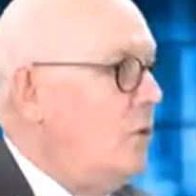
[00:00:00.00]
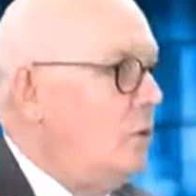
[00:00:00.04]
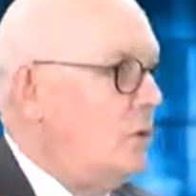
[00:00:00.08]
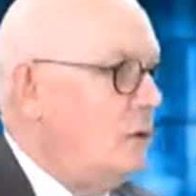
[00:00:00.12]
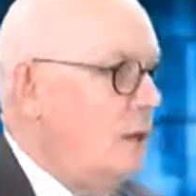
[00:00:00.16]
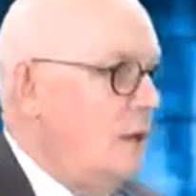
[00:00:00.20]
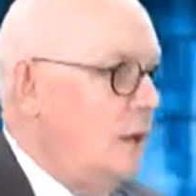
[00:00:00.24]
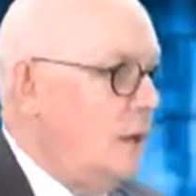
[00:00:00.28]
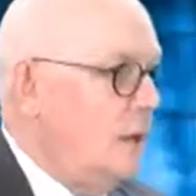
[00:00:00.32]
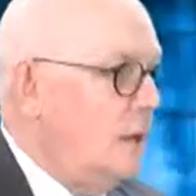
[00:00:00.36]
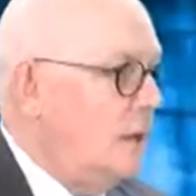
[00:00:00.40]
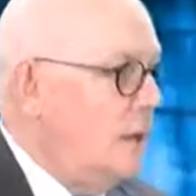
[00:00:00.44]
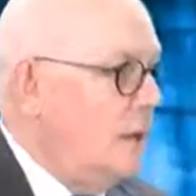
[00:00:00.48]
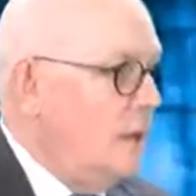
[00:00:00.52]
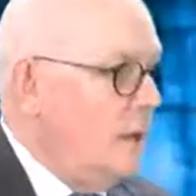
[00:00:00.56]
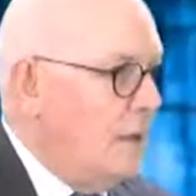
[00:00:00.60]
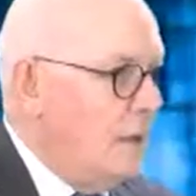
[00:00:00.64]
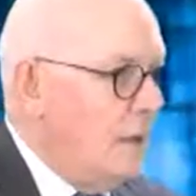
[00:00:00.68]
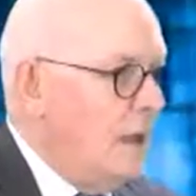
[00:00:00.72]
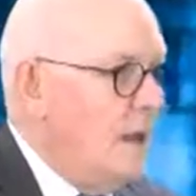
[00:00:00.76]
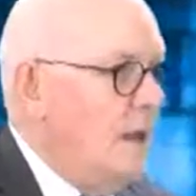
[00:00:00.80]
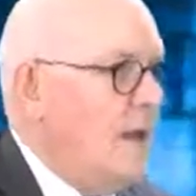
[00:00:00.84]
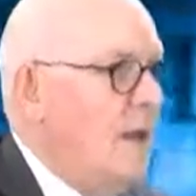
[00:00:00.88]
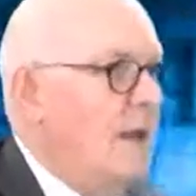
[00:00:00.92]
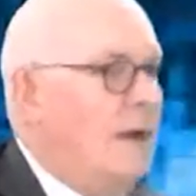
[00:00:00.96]
che certo.
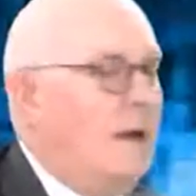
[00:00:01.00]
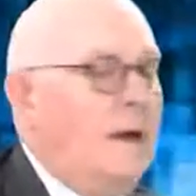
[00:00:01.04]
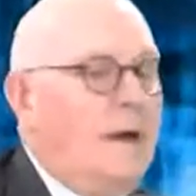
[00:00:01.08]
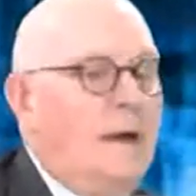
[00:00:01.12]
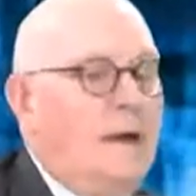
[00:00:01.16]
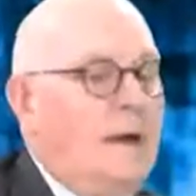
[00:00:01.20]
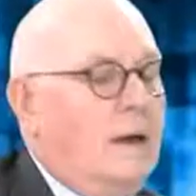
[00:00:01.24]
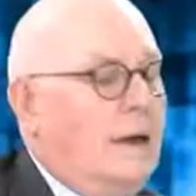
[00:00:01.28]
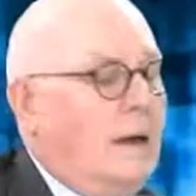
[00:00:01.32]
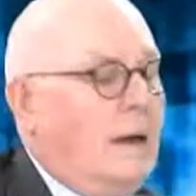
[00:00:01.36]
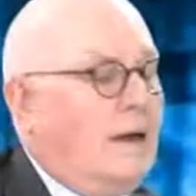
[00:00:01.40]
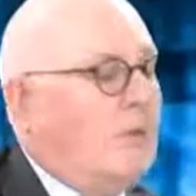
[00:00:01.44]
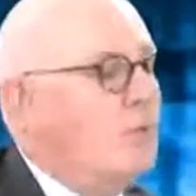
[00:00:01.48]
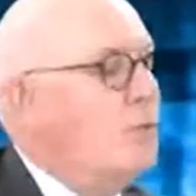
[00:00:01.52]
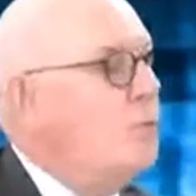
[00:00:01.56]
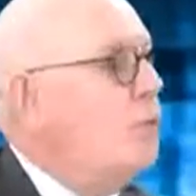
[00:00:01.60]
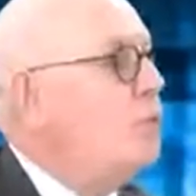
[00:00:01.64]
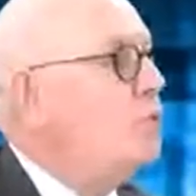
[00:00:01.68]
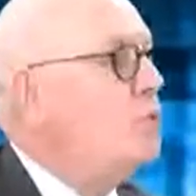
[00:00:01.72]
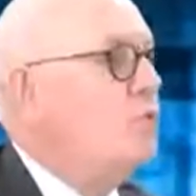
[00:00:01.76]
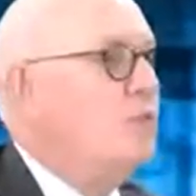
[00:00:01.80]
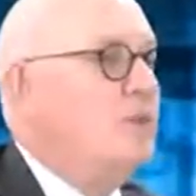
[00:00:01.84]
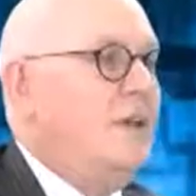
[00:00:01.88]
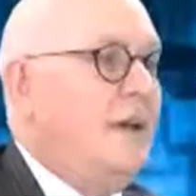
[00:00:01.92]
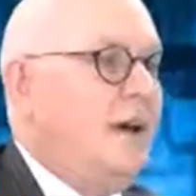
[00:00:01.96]
a, a,
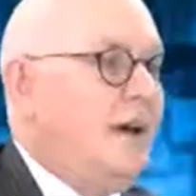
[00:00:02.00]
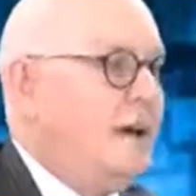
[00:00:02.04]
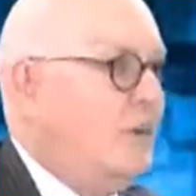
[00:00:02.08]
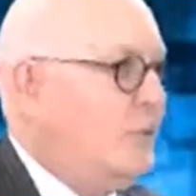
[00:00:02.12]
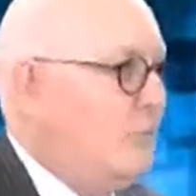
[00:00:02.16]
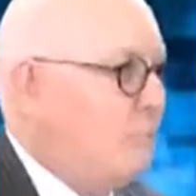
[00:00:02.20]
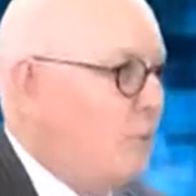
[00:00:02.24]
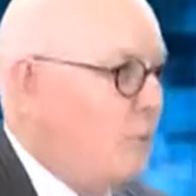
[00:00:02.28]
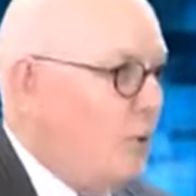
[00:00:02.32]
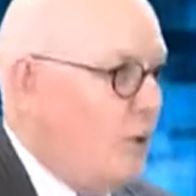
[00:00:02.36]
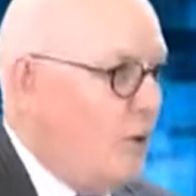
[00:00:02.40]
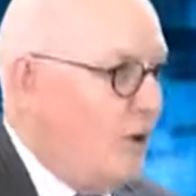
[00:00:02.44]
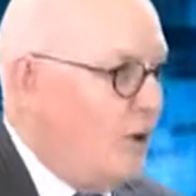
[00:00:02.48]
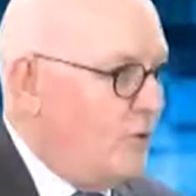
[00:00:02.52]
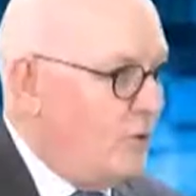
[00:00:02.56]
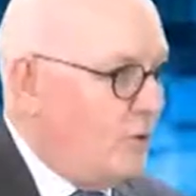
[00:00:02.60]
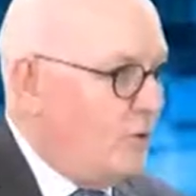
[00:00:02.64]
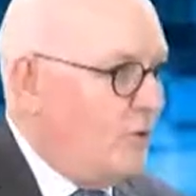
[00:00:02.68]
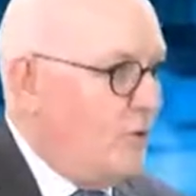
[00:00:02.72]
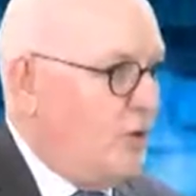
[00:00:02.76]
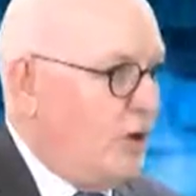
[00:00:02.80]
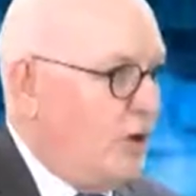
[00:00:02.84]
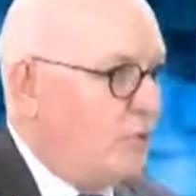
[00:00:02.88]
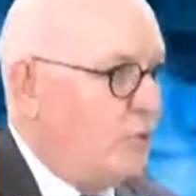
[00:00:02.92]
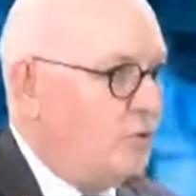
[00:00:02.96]
angustia un po'
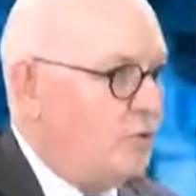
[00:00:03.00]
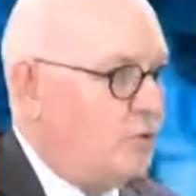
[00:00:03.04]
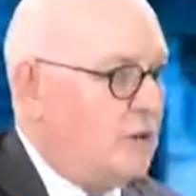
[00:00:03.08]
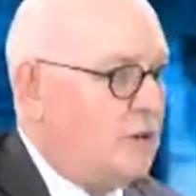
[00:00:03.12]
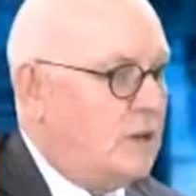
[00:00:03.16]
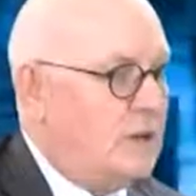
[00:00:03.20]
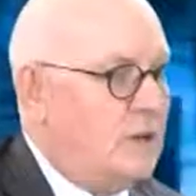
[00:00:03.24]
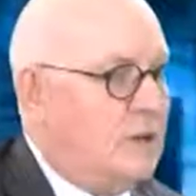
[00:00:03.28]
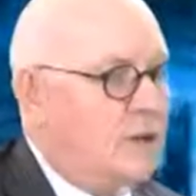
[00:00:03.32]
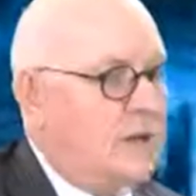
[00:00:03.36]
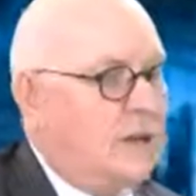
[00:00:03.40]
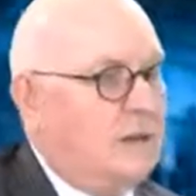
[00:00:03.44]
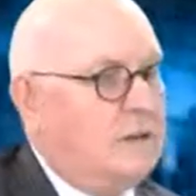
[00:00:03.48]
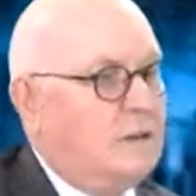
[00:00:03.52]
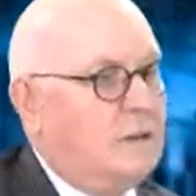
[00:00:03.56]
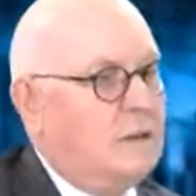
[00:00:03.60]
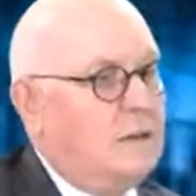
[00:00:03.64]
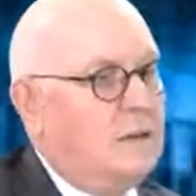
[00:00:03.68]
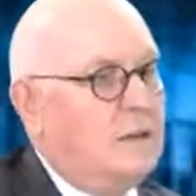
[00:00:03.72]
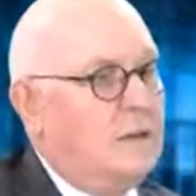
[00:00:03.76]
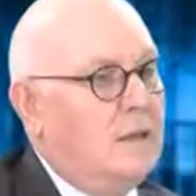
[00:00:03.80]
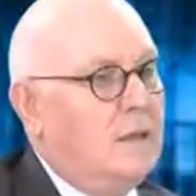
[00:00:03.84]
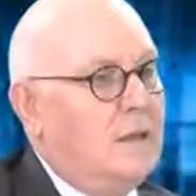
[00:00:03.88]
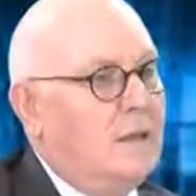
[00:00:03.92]
ancora i nostri clienti.